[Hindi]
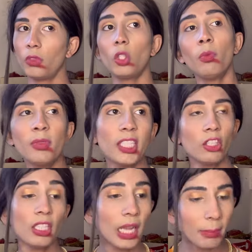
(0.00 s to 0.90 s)
तुमसे तो
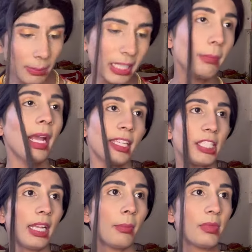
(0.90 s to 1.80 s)
कमी बदमाश है
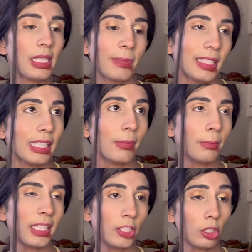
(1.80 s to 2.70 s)
हम सबसे ज्यादा
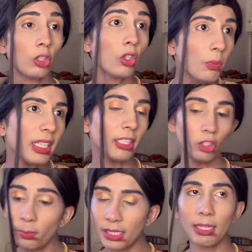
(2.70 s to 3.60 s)
बदमाशी तो तुम करती हो
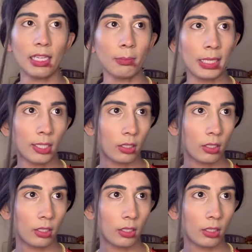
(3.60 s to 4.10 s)
मेरे घर में